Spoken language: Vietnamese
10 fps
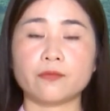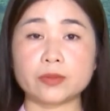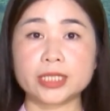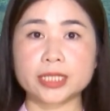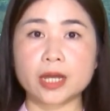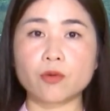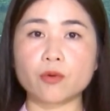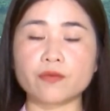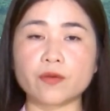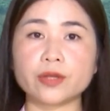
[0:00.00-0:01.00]
Phóng sự sau
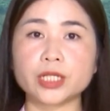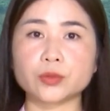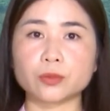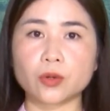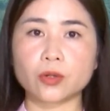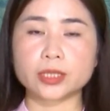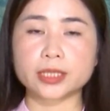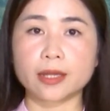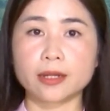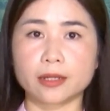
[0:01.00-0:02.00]
của phóng viên chúng tôi
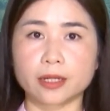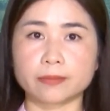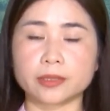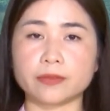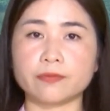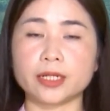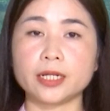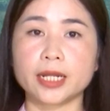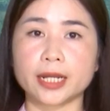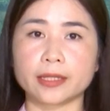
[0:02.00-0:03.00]
sẽ đề cập tới
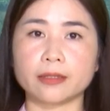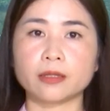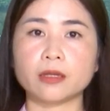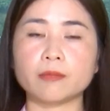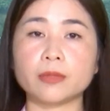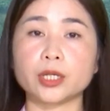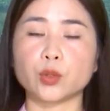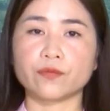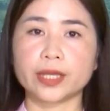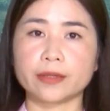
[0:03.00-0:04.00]
vấn đề này.
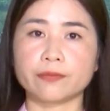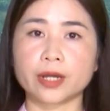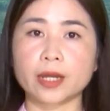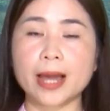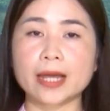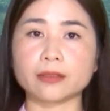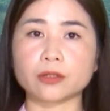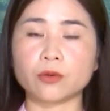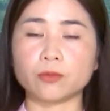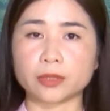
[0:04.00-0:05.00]
Mời quý vị và các bạn
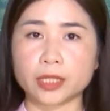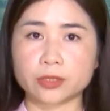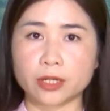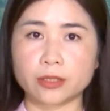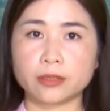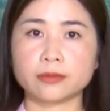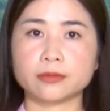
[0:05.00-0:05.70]
cùng theo dõi.